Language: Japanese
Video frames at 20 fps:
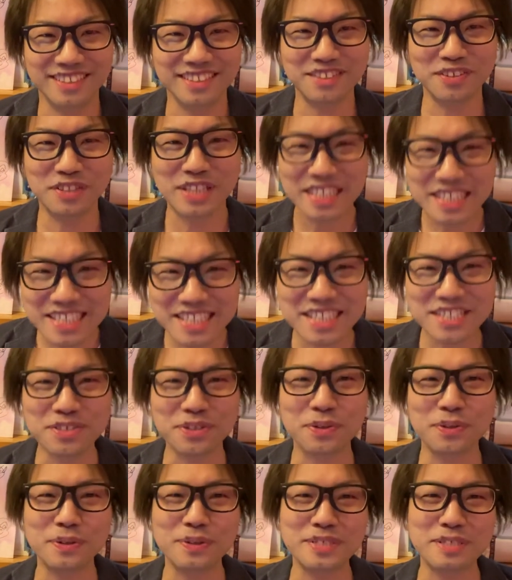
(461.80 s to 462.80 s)
そんな一日を
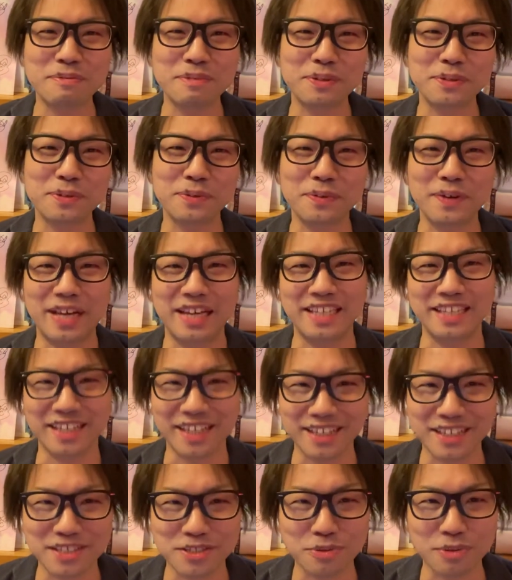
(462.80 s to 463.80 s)
共有してみるというのはいか
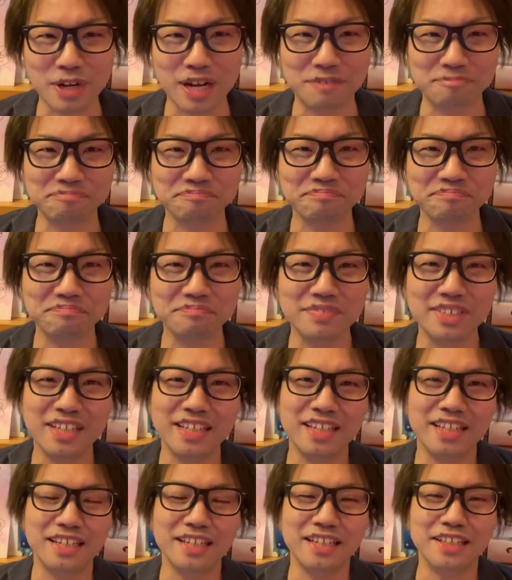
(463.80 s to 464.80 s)
がでしょうか。
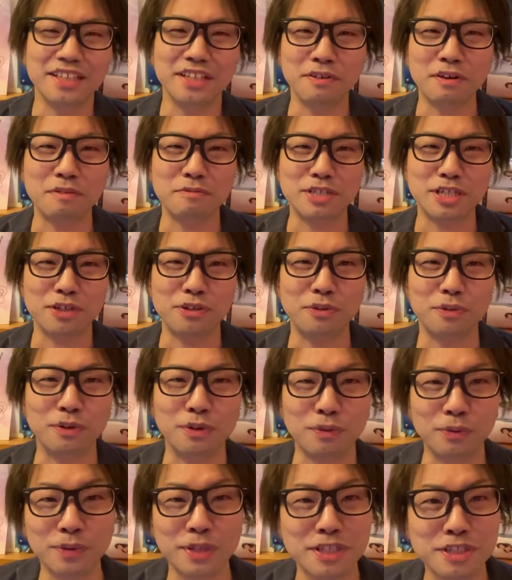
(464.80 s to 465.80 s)
では、じゃあ今日はこの
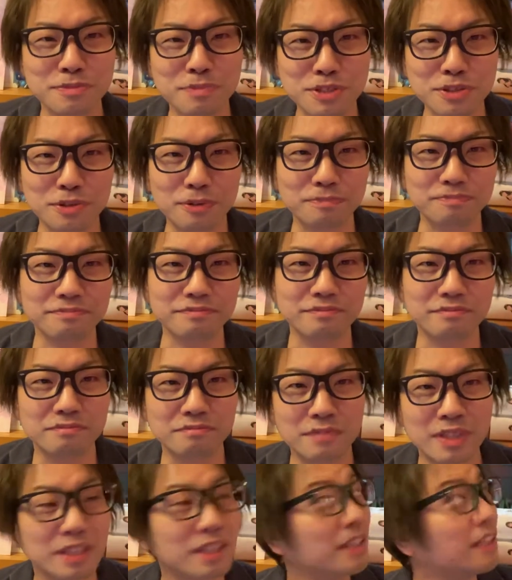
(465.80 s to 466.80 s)
辺にしましょ
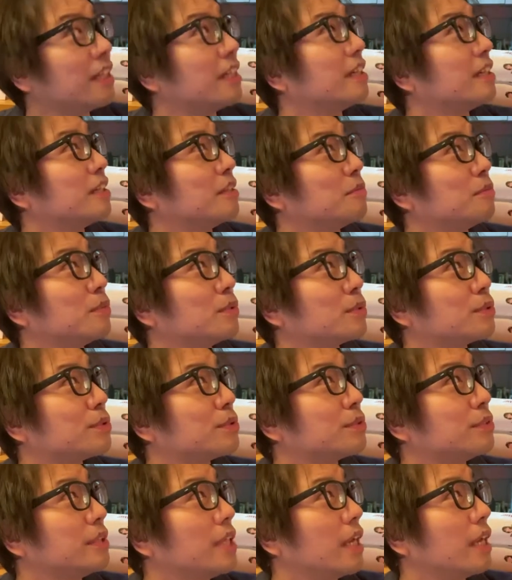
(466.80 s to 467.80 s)
う。またね、もうす
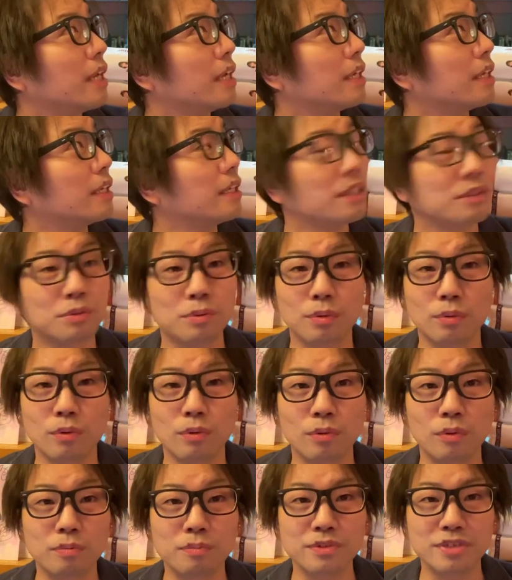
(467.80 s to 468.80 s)
ぐで、えー、とここ
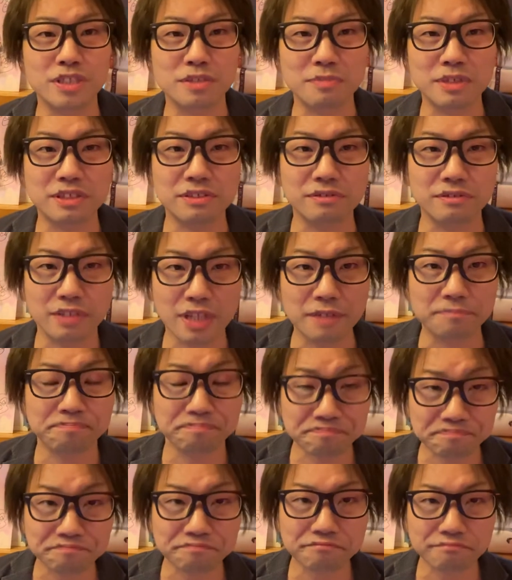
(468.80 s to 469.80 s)
をオープンしますんで。
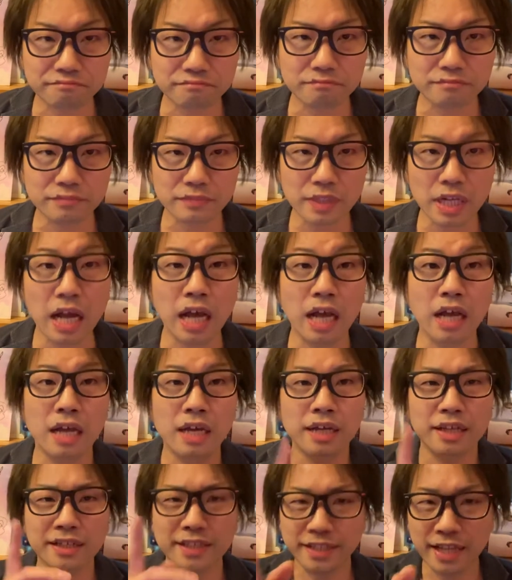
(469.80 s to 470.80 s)
あ、
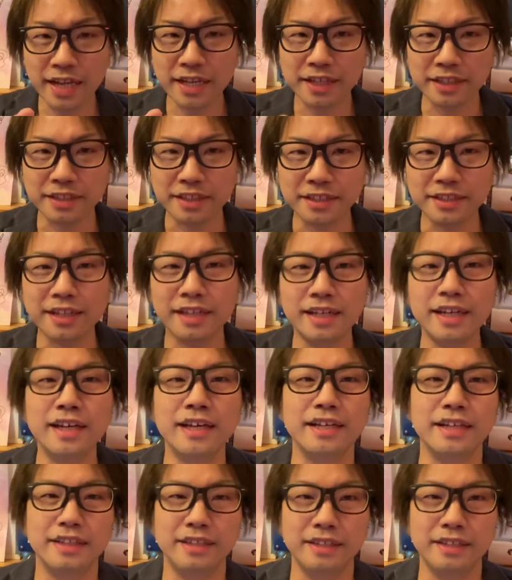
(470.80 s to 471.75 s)
来たい方いたら、